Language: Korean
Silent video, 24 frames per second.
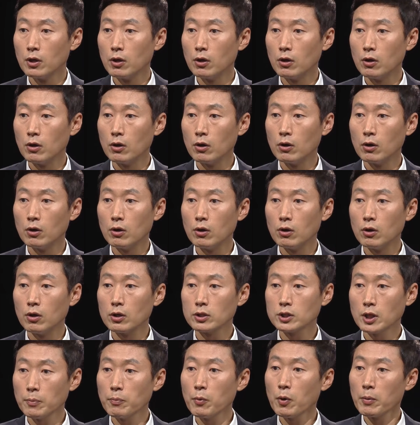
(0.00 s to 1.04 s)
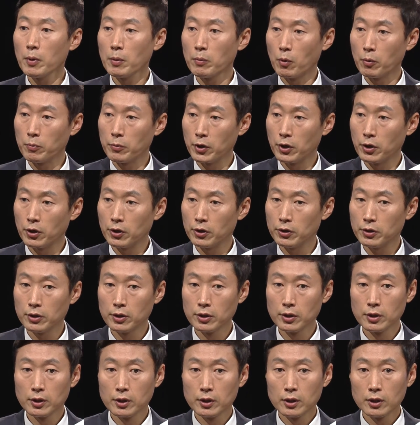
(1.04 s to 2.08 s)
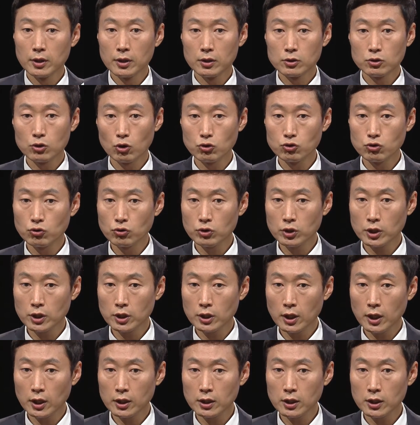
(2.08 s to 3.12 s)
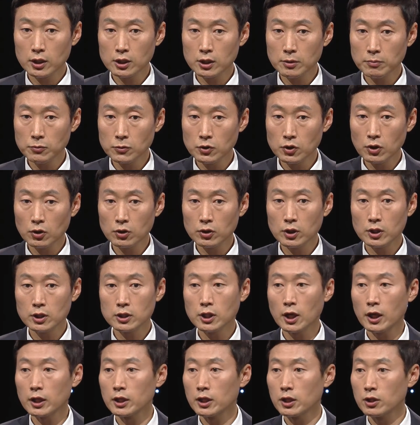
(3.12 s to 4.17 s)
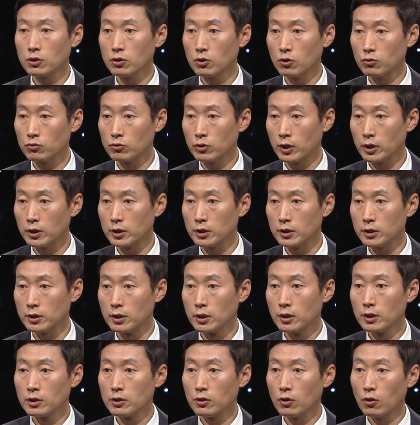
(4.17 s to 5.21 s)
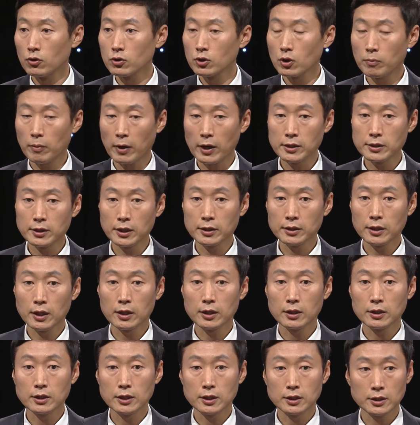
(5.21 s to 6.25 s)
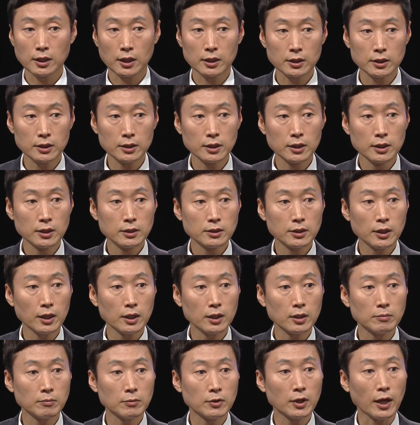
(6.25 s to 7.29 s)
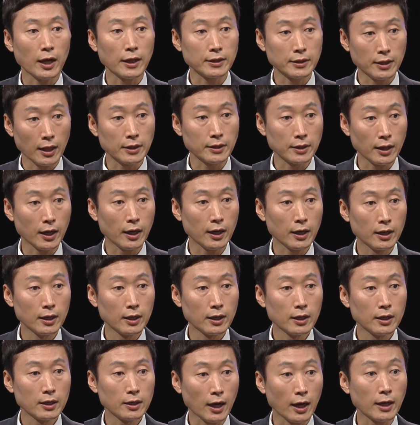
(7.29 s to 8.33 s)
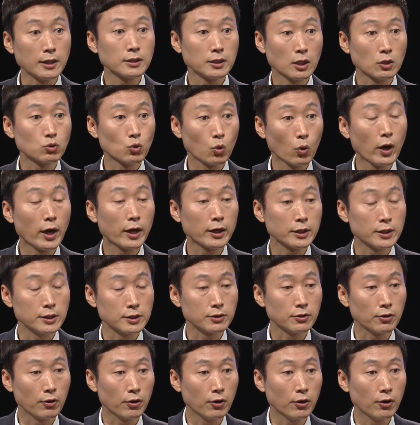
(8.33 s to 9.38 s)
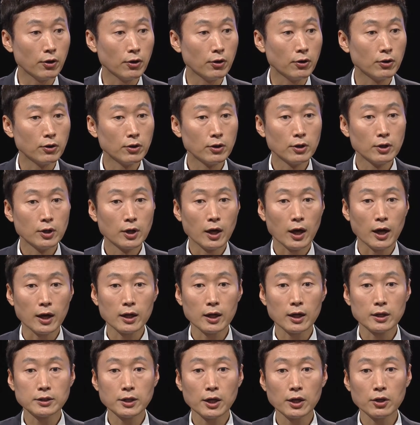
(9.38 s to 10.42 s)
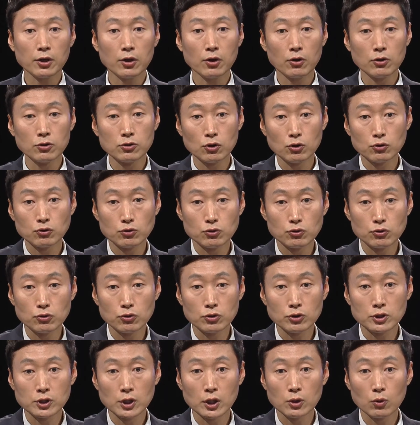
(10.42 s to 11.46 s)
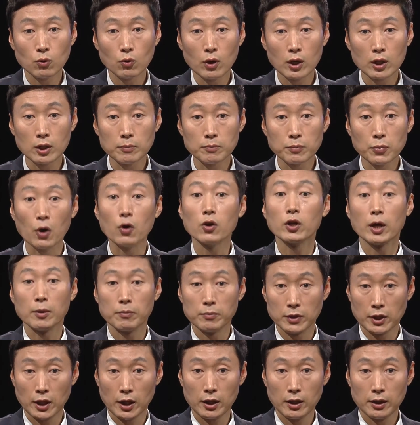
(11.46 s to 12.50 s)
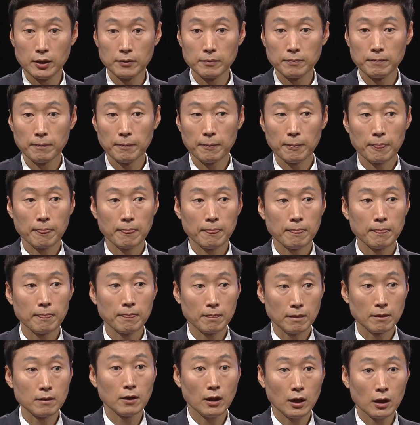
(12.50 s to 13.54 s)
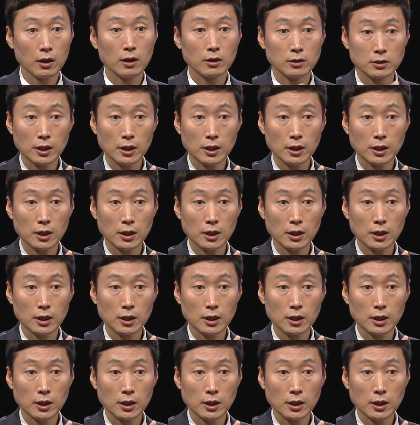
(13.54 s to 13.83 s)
어, 세법에 보면 저축기간이 십 년 이상인 경우에는 여기서 발생되는 이자는 세금을 안 뗀다라는 이제 조항이 있어요. 아까 생계형저축제도와는 별개입니다. 음, 아까 그